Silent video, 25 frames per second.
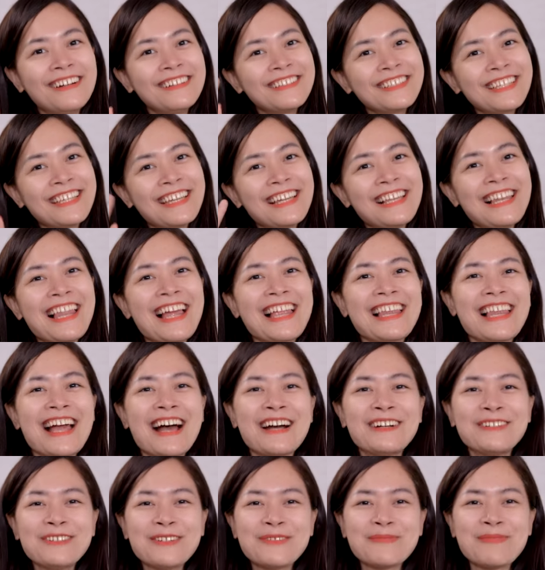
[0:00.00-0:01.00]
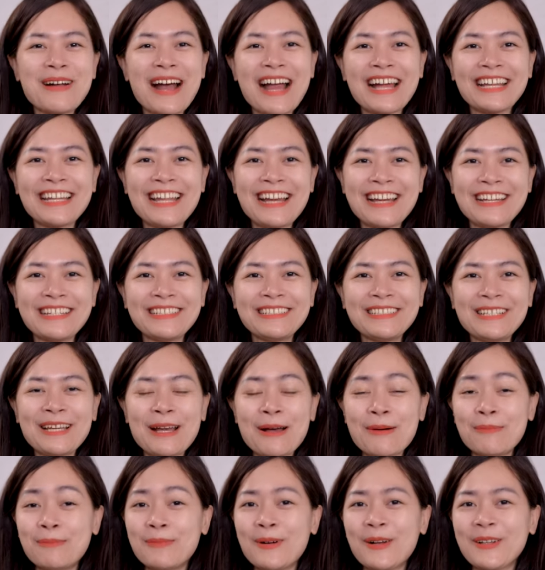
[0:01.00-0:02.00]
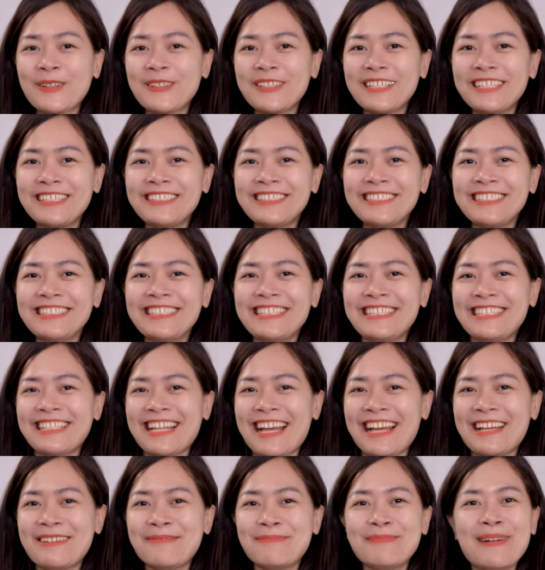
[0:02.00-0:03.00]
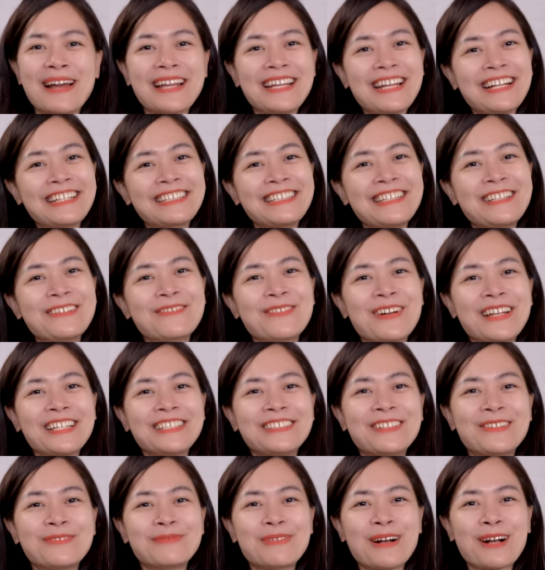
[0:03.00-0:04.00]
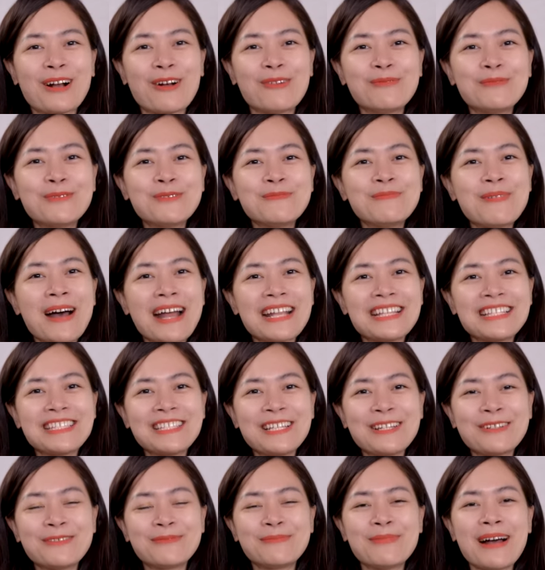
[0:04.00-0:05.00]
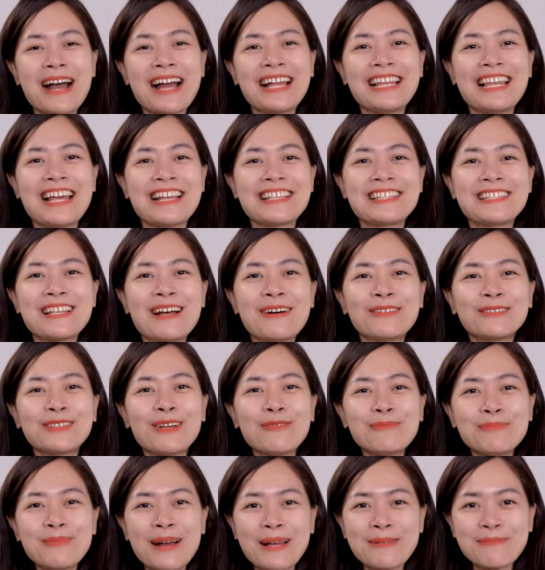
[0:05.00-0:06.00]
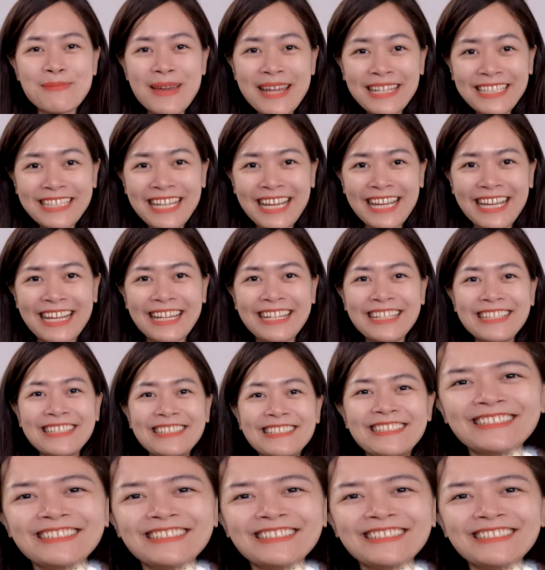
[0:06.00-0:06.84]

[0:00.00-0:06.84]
ơ kìa lại là Hương Mai đây Mọi người ơi nhìn này Mai đang đi ngoài đường và có một bạn trêu Mai là sao tóc Mai bết thế